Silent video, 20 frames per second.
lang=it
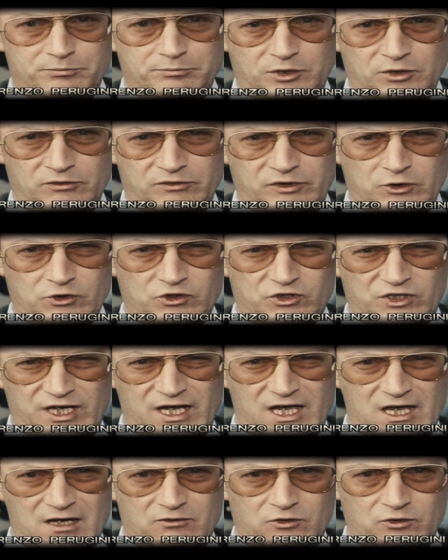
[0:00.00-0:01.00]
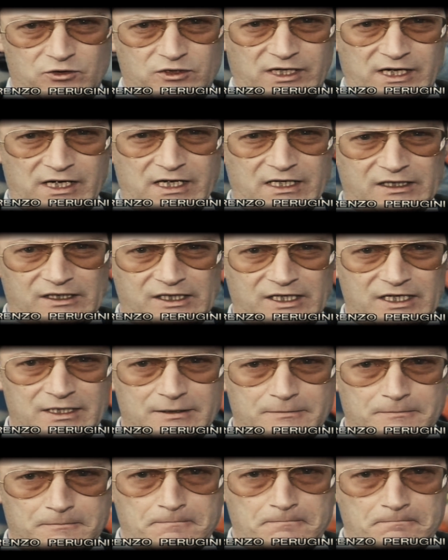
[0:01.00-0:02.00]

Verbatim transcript: povero schiavo, in realtà,